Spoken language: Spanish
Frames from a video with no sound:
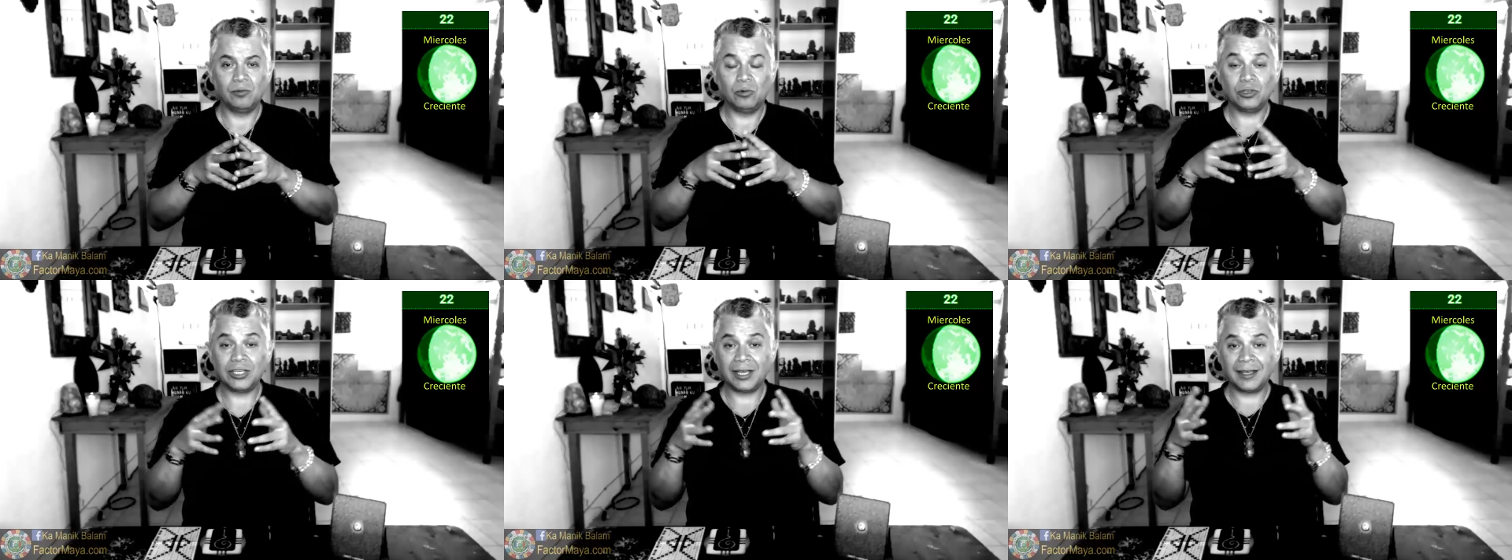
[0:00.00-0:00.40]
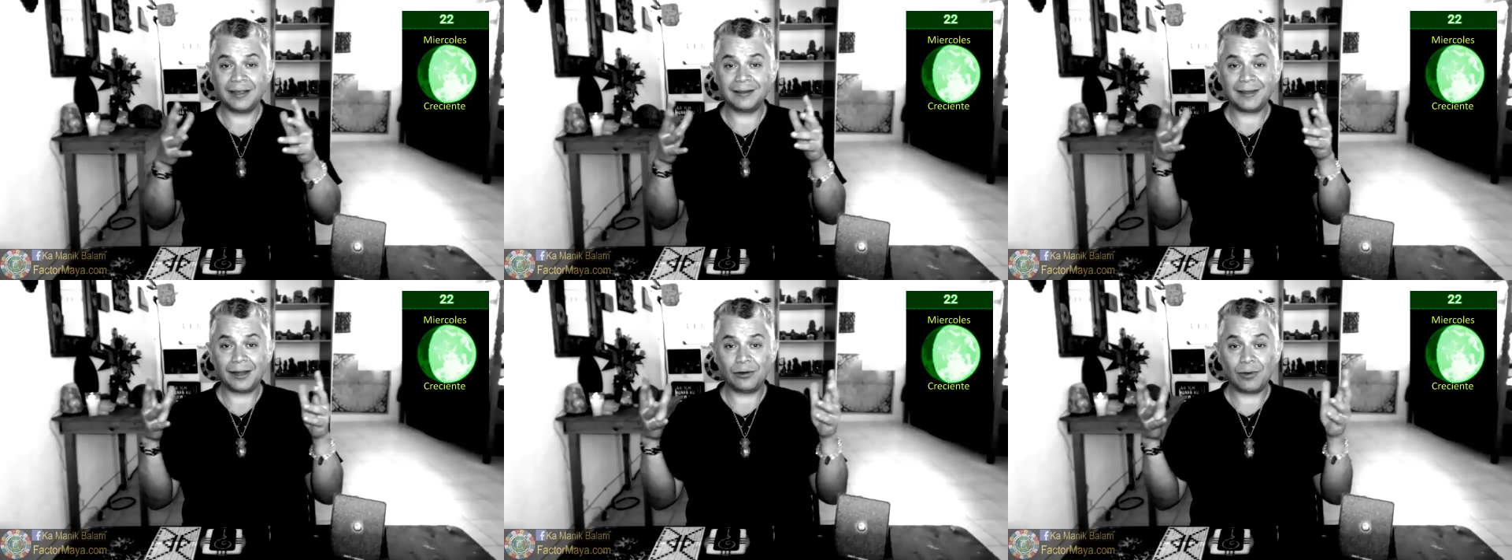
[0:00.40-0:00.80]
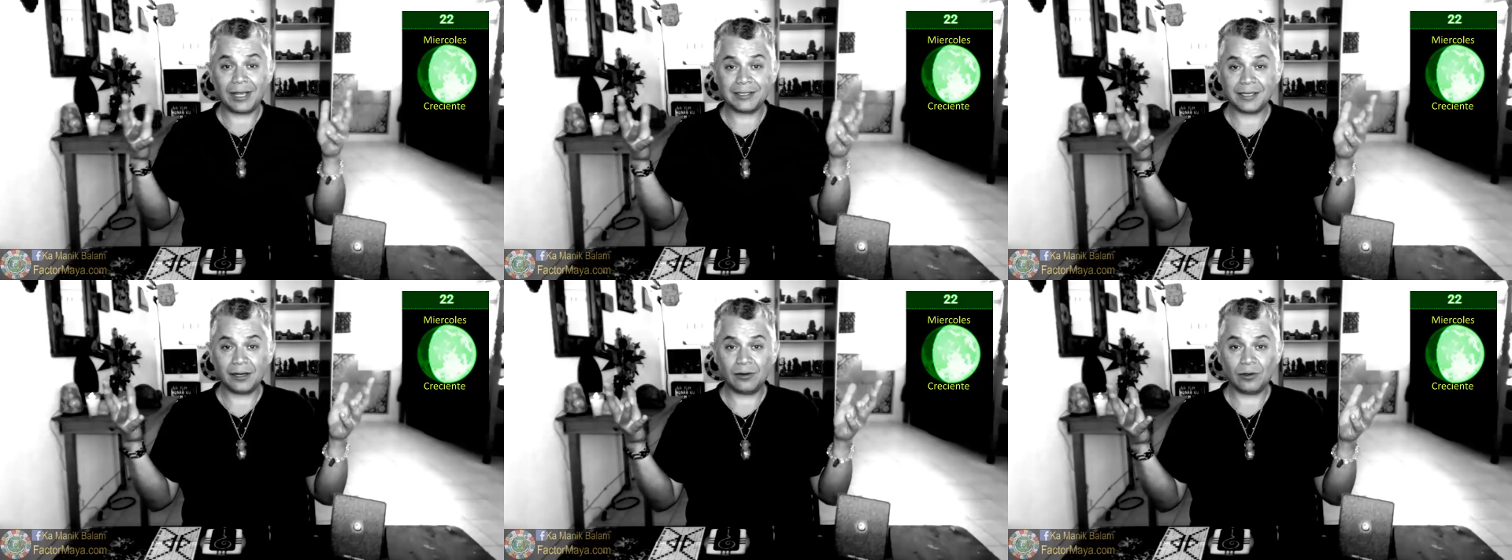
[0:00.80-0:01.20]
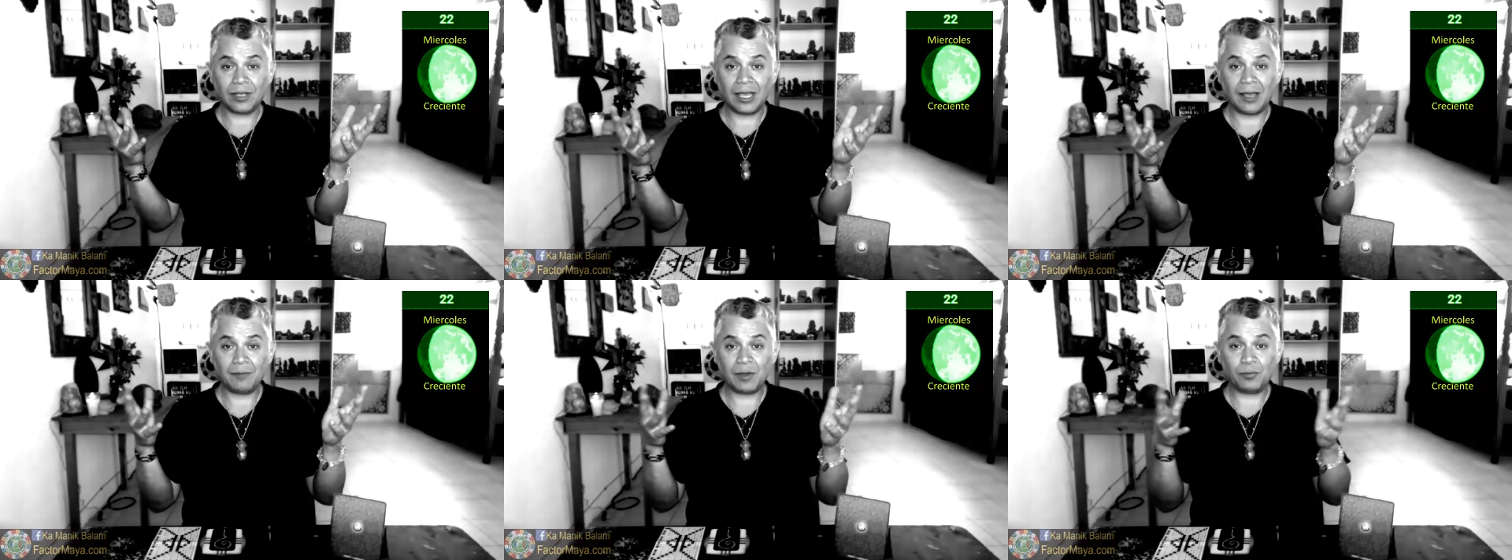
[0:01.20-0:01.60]
Mucha gente no hace
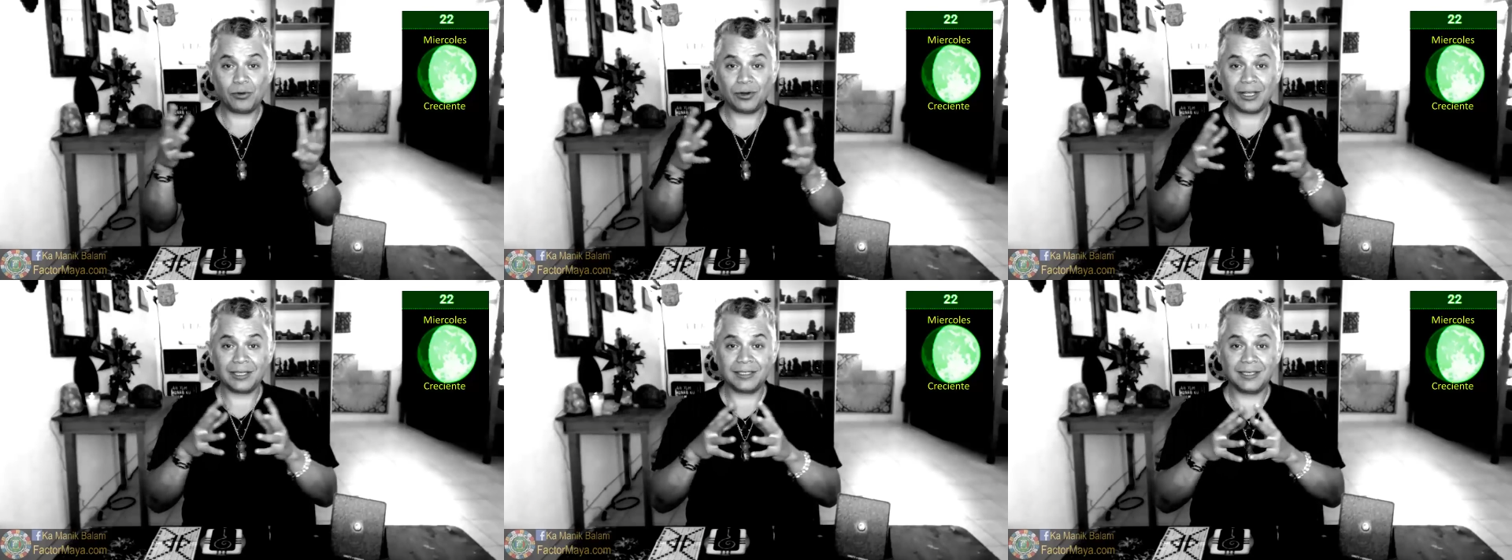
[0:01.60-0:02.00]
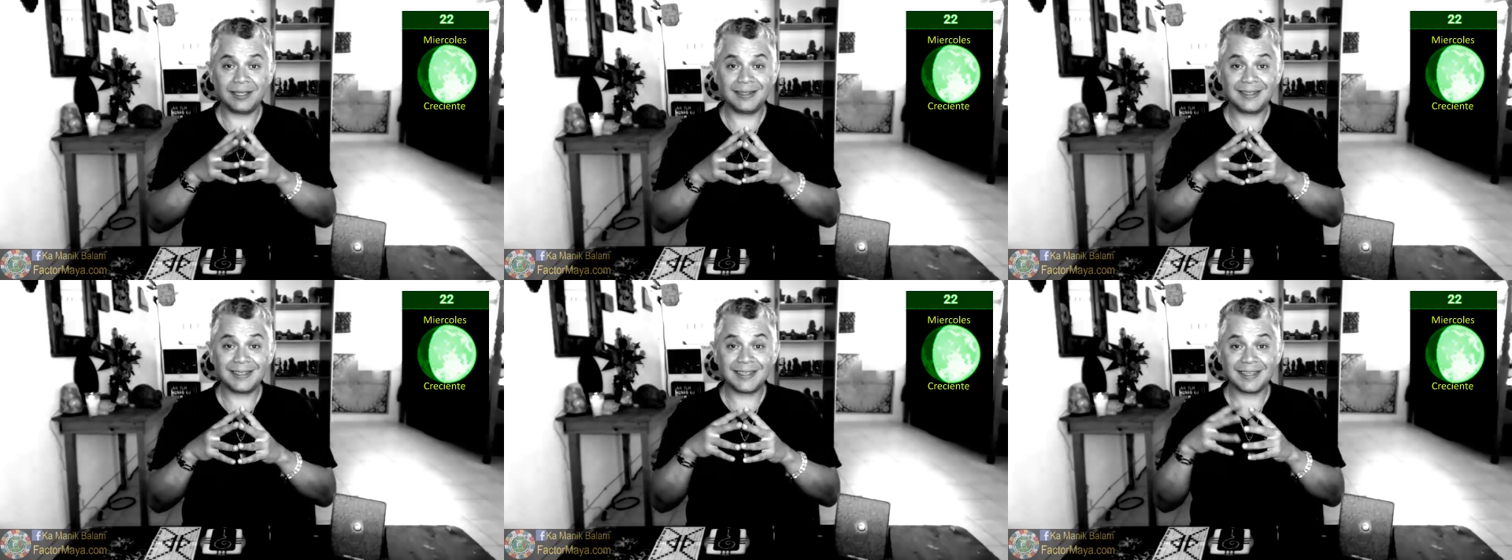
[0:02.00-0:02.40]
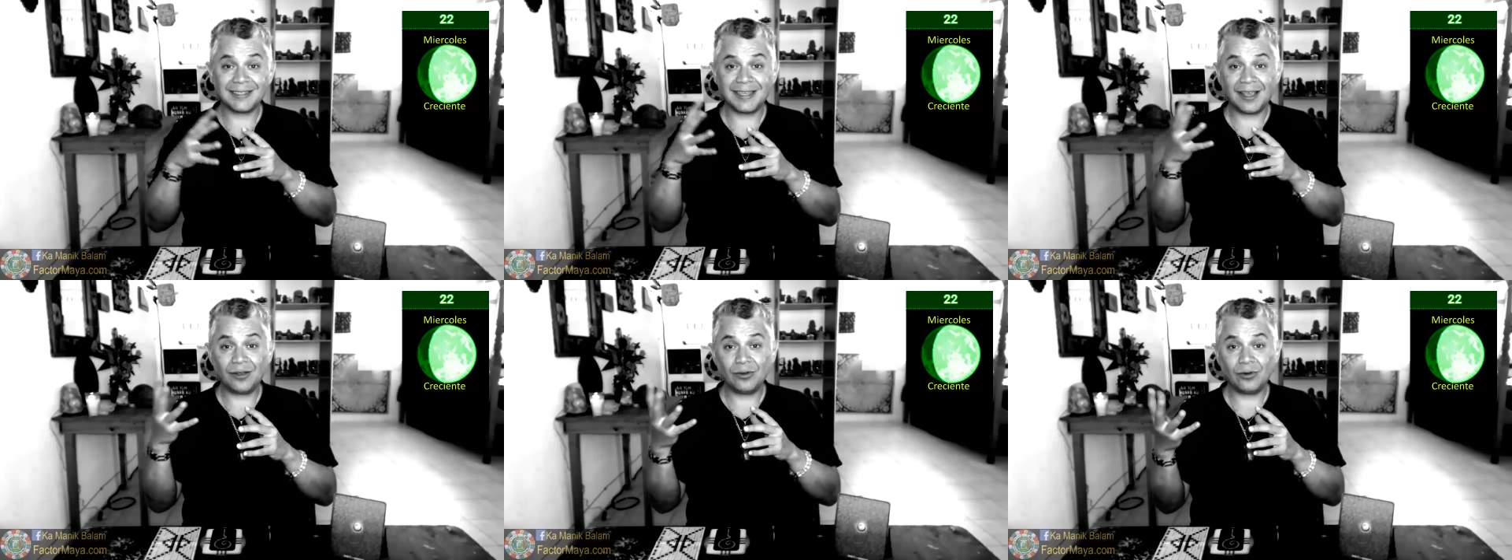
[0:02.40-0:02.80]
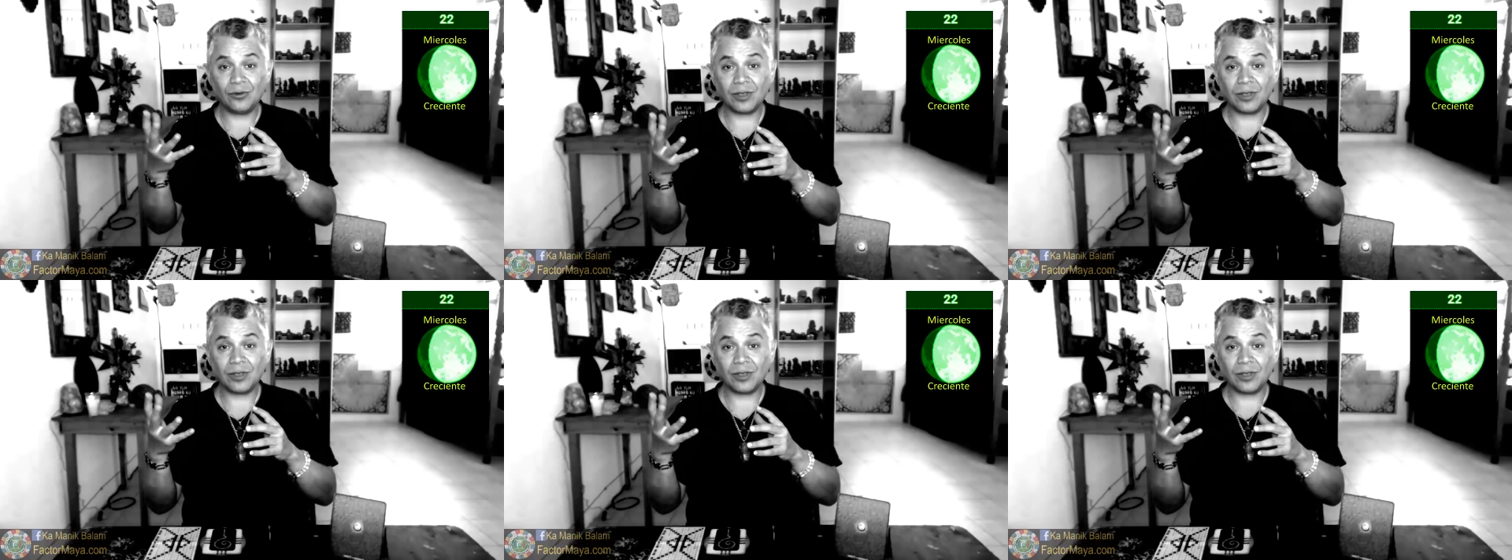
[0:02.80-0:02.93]
lo que ama porque sientes que si hago